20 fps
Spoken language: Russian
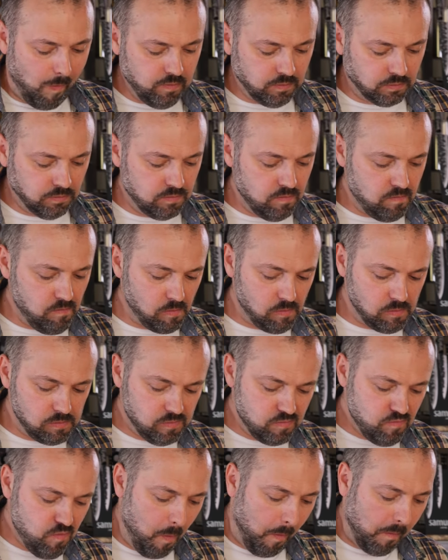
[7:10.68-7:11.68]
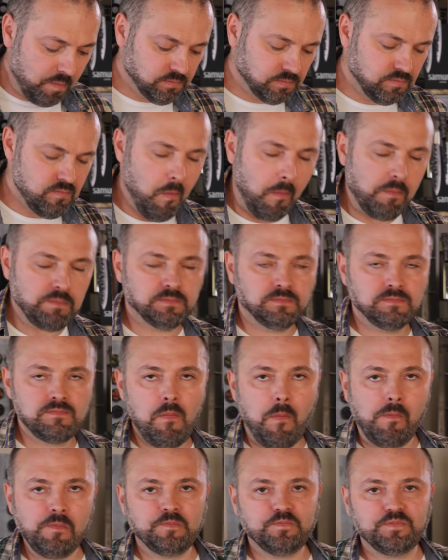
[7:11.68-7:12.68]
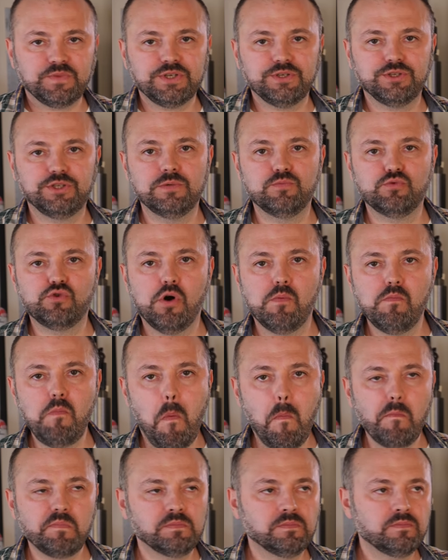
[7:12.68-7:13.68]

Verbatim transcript: М м-м, -м -м, с дымком.